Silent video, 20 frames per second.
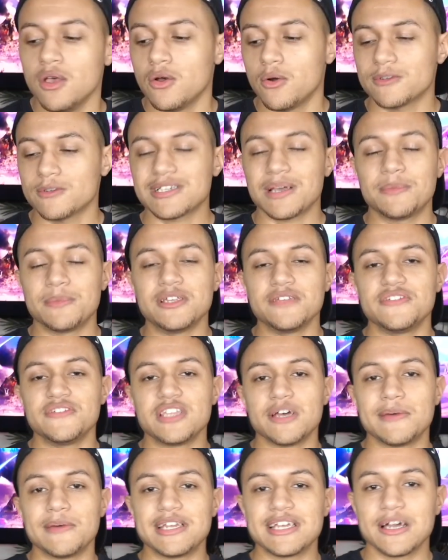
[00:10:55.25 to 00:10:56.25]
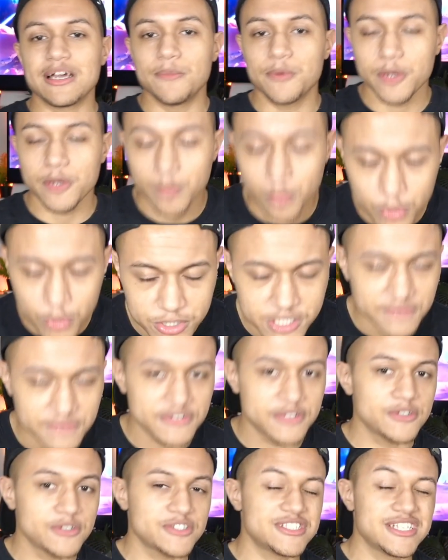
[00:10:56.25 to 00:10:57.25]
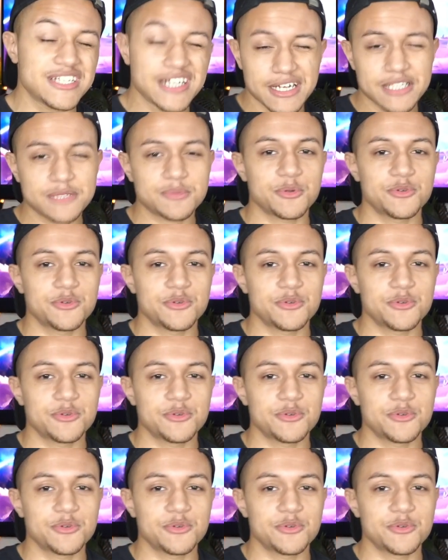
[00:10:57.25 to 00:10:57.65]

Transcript: En ce cas bien évidemment les gars pour une prochaine vidéo c'était Nanas prenez